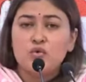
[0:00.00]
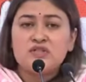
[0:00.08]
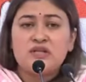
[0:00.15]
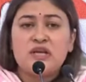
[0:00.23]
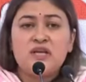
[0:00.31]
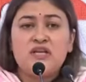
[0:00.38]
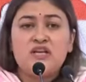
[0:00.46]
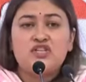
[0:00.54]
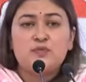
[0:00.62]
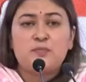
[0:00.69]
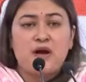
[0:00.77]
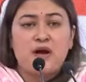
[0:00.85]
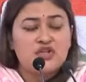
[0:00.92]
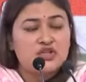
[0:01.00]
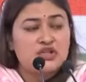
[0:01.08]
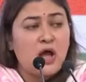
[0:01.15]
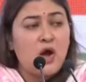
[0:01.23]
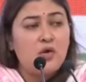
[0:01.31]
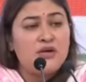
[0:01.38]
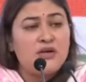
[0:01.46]
उसकी
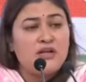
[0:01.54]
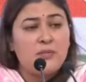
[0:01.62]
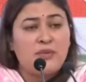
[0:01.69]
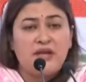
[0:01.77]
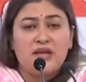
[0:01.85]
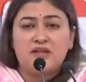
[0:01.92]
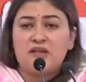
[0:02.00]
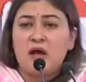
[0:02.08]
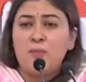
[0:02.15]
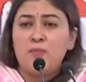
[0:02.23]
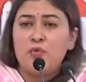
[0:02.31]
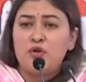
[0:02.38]
निष्पक्षता और निर्भीकता